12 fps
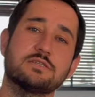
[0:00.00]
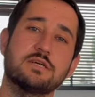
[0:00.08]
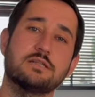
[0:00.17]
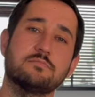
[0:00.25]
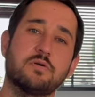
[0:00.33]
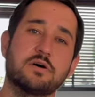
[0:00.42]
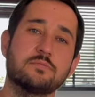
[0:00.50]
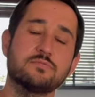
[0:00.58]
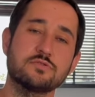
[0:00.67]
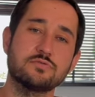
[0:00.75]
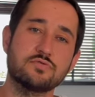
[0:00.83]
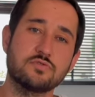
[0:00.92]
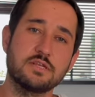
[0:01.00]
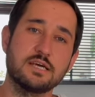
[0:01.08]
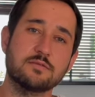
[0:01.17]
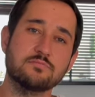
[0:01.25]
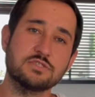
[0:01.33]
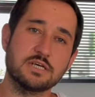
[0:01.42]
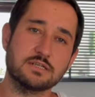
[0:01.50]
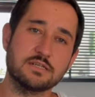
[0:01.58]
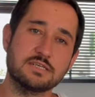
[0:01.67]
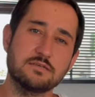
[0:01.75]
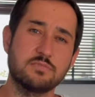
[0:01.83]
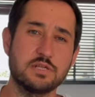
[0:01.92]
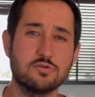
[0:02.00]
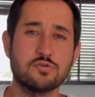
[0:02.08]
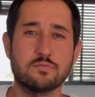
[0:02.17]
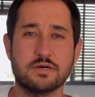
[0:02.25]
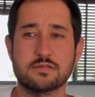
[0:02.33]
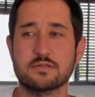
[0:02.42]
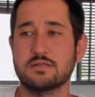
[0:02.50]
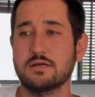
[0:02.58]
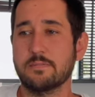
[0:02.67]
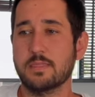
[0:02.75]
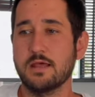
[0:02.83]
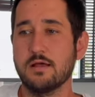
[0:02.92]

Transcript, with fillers: Yani paramızın üstüne yatmayacaklarını biliyorum aslında.